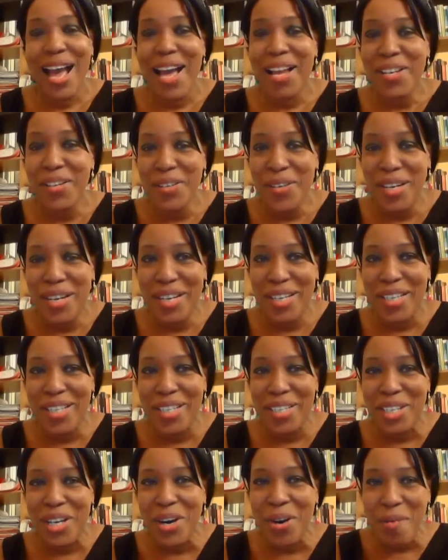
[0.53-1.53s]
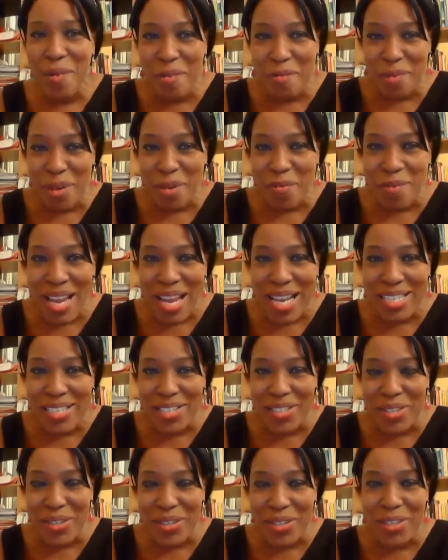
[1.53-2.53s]
Allora, come
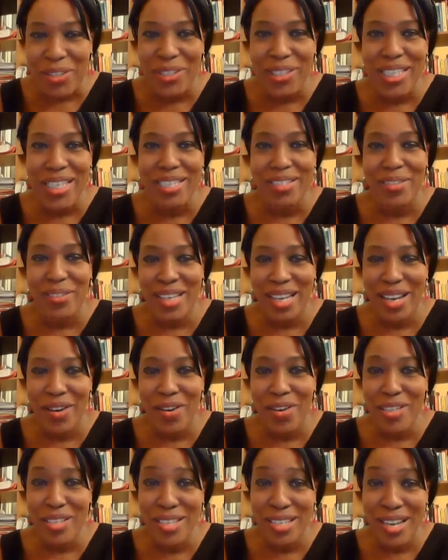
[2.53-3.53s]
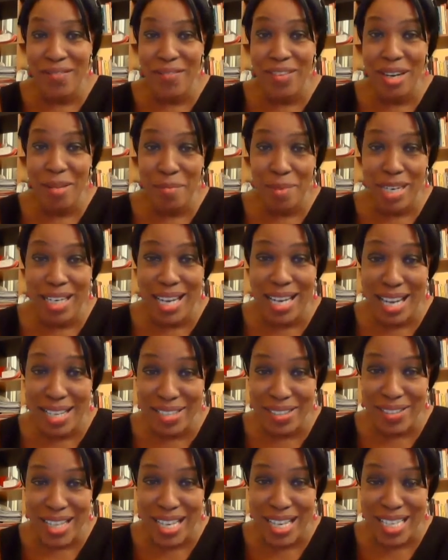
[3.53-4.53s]
promesso, ho detto che oggi avrei
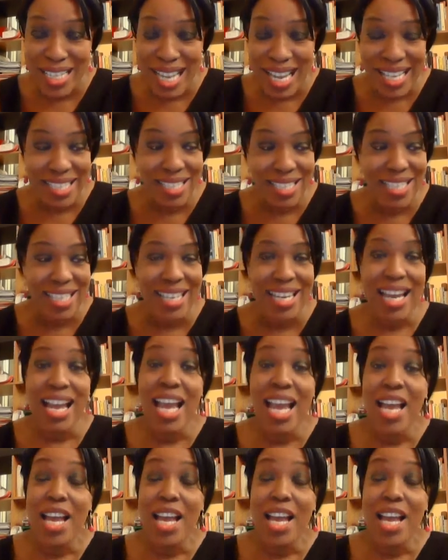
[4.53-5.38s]
parlato dei denti.